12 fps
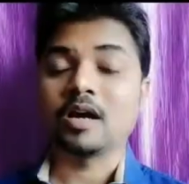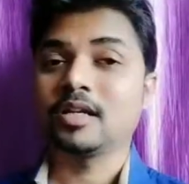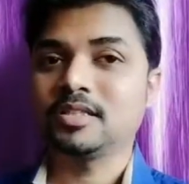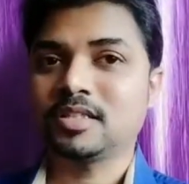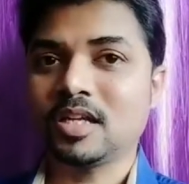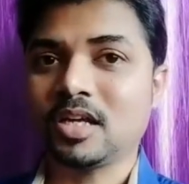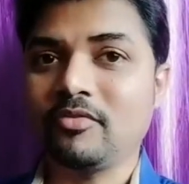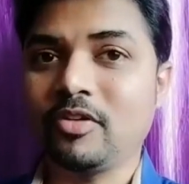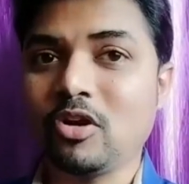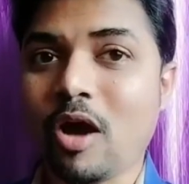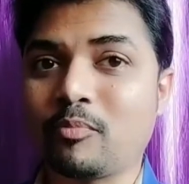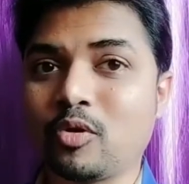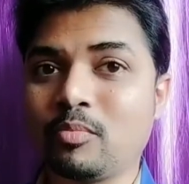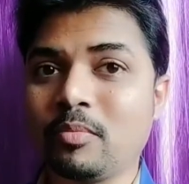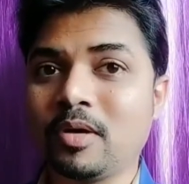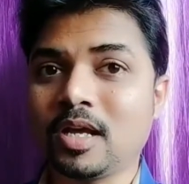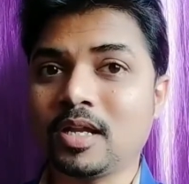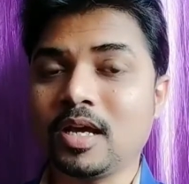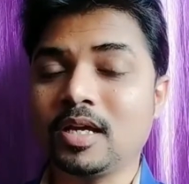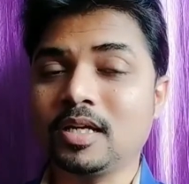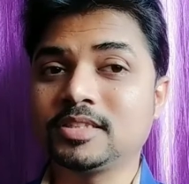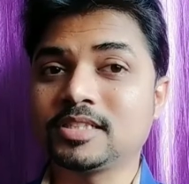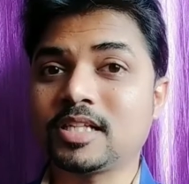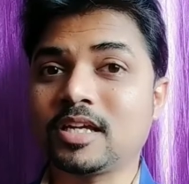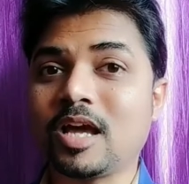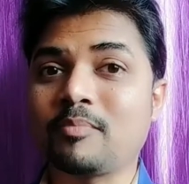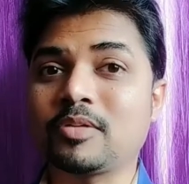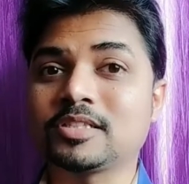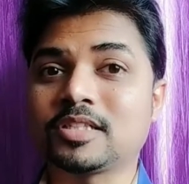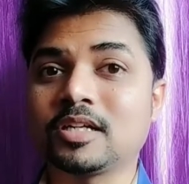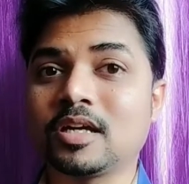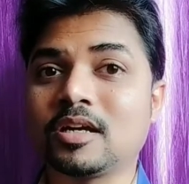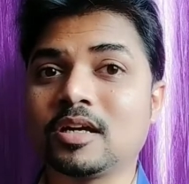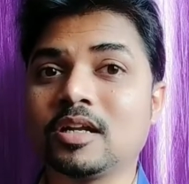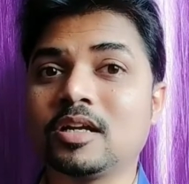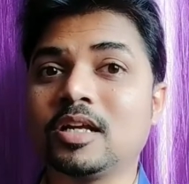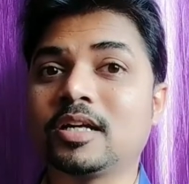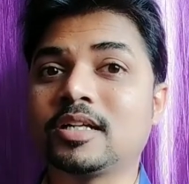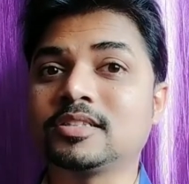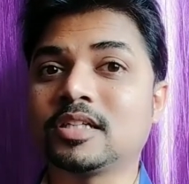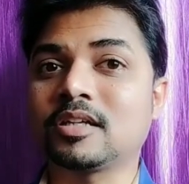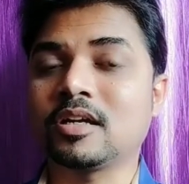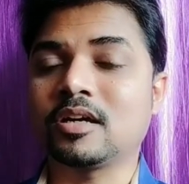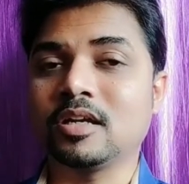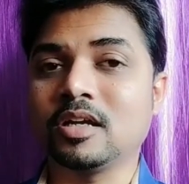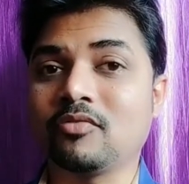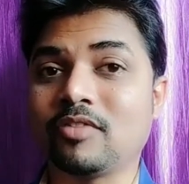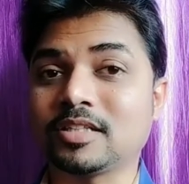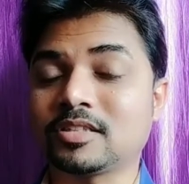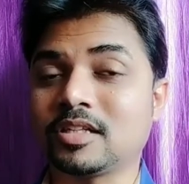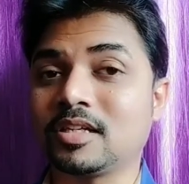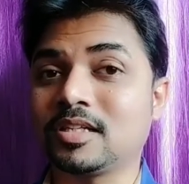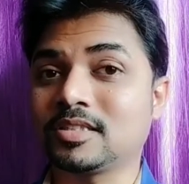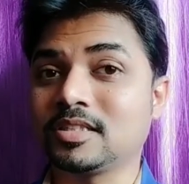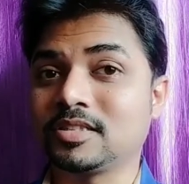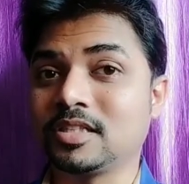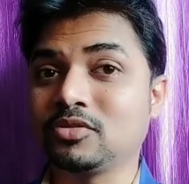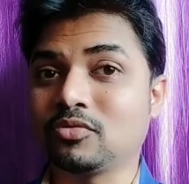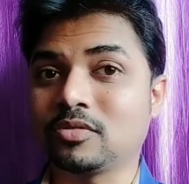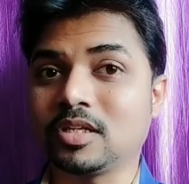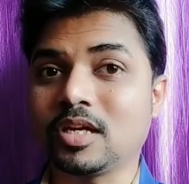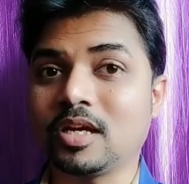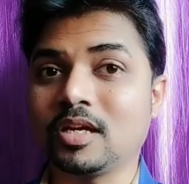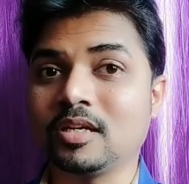इस तरह की वीडियो आपको भी बनाना है जिससे कि आपकी शर्ट के कलर या टी शर्ट के कलर फास्ट तरीके से चेंज होते रहे